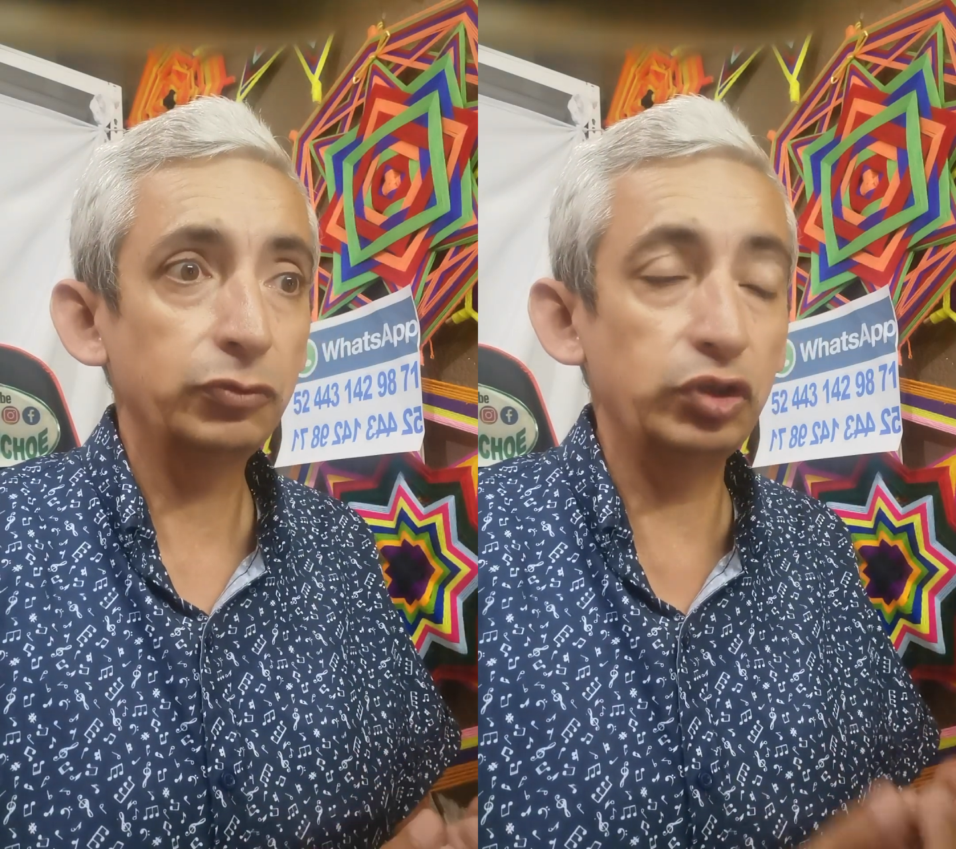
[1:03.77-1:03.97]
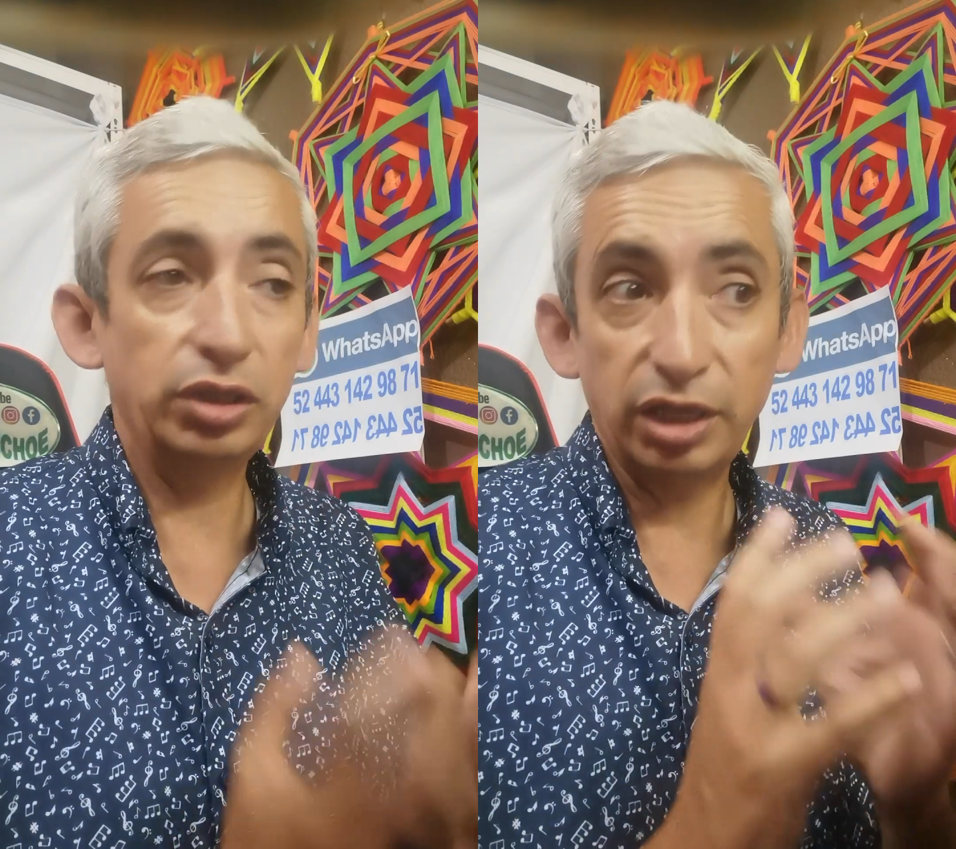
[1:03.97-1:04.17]

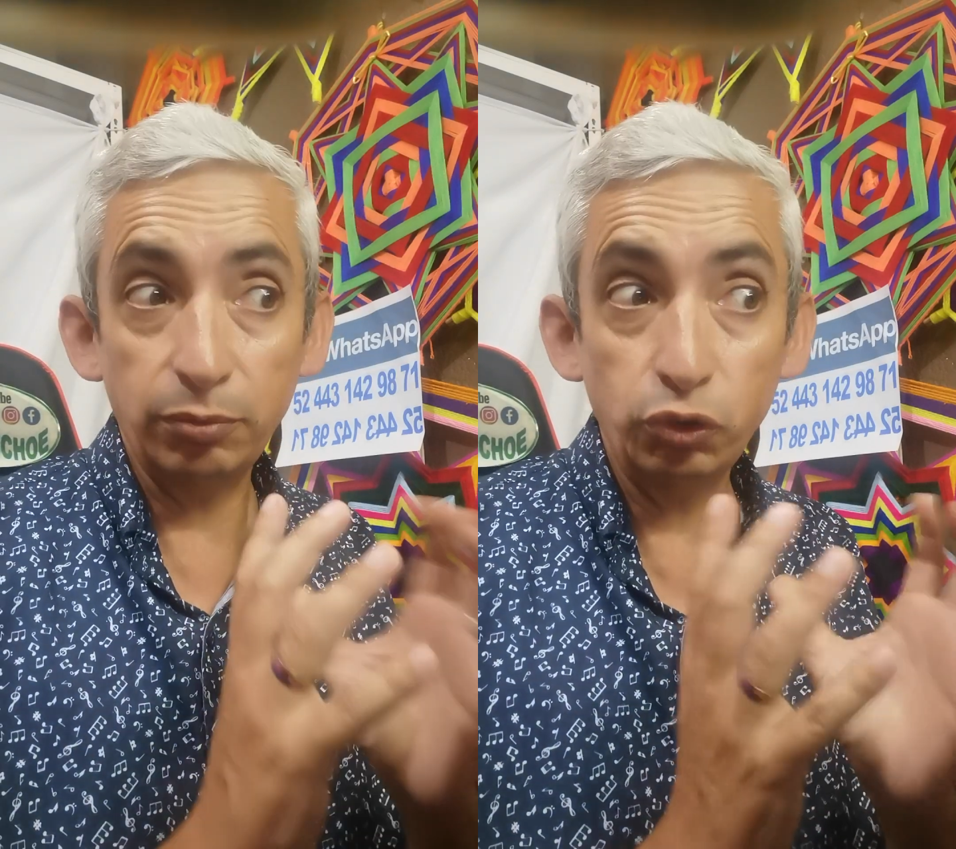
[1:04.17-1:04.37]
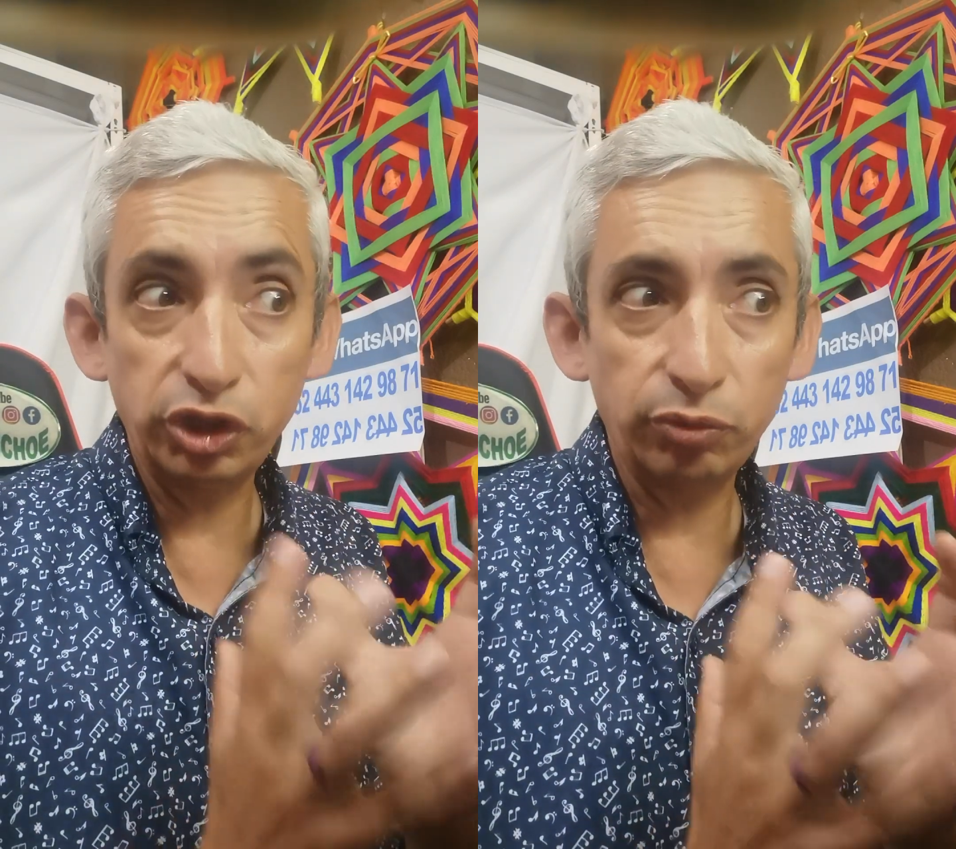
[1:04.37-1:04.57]
¿sí?
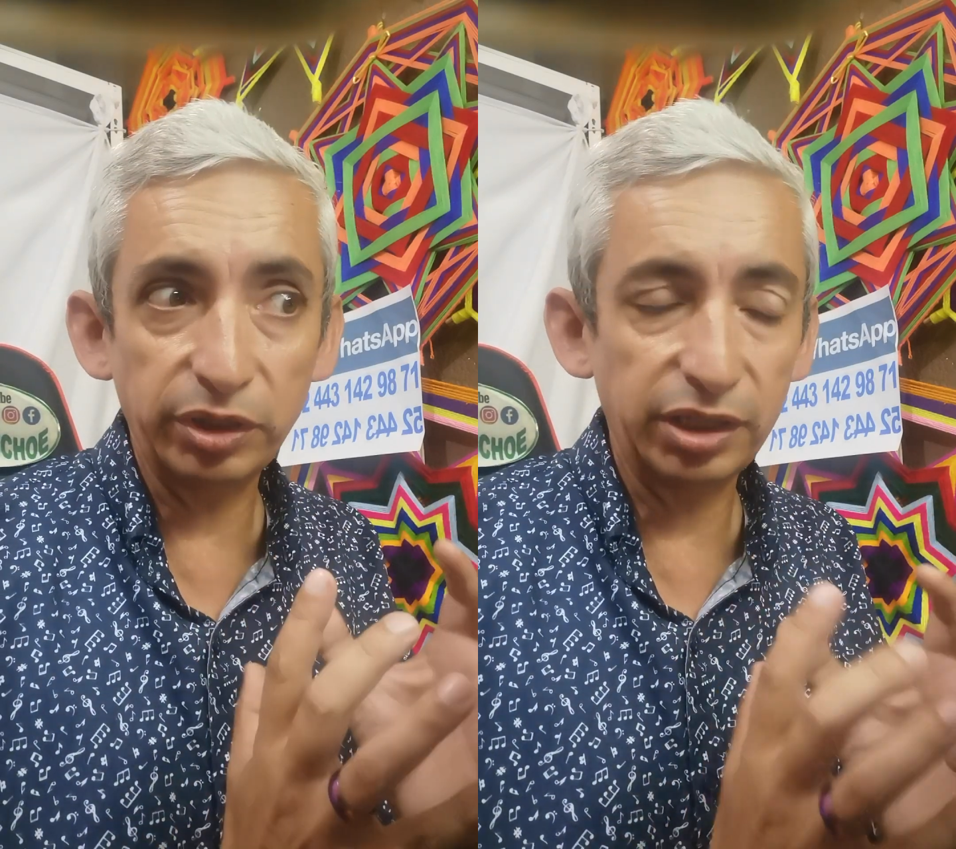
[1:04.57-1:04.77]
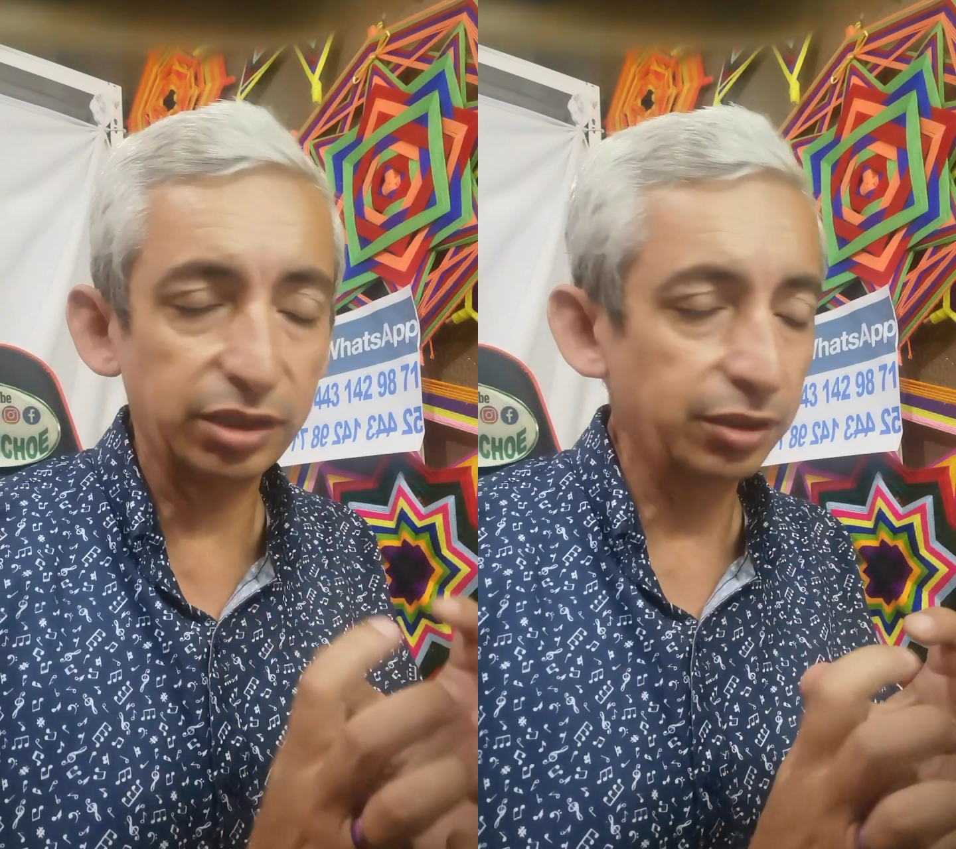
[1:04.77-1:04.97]
Hay mucha
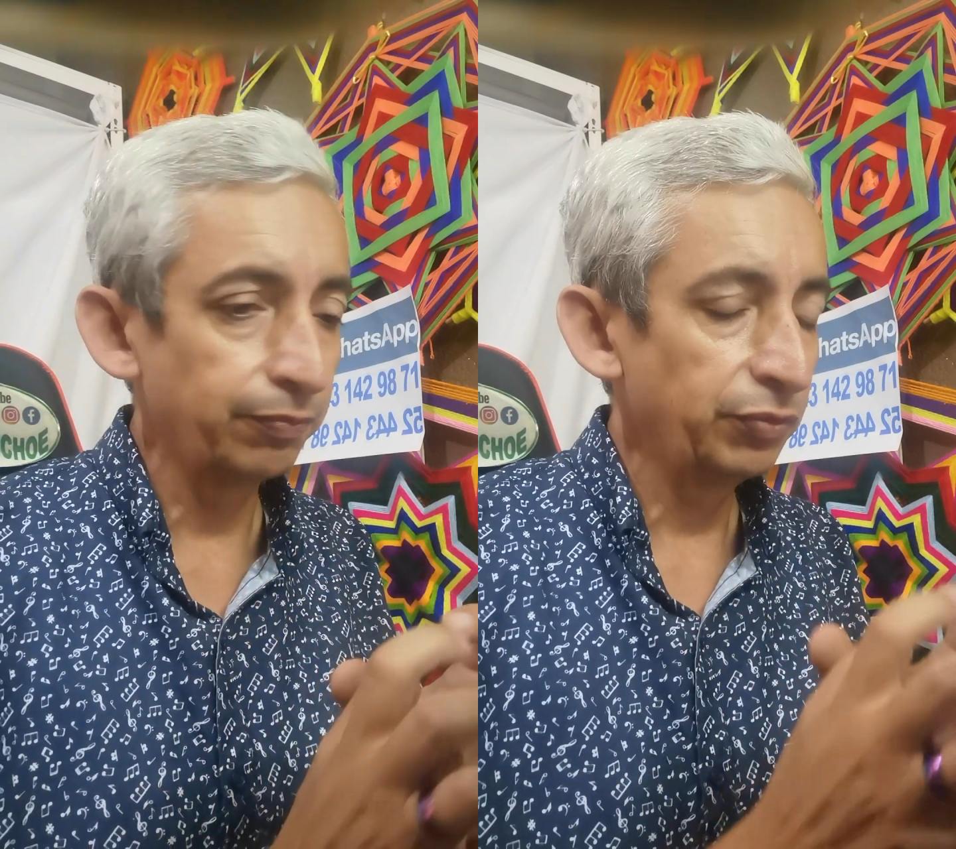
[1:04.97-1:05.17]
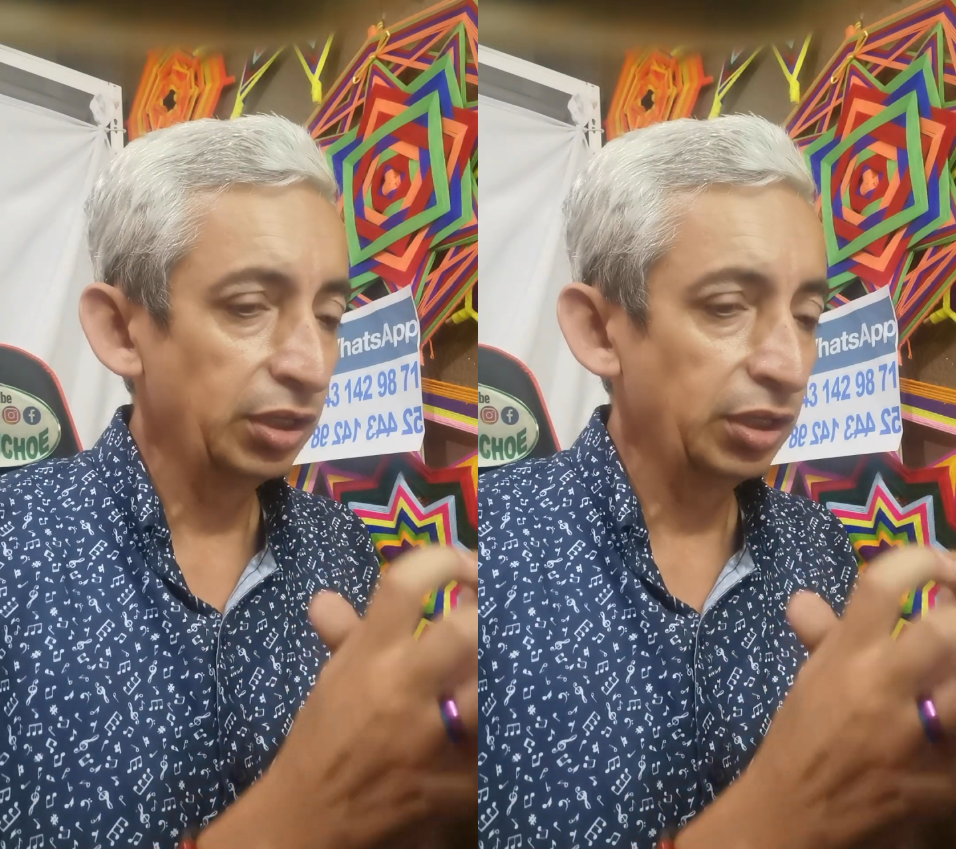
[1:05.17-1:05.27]
humedad.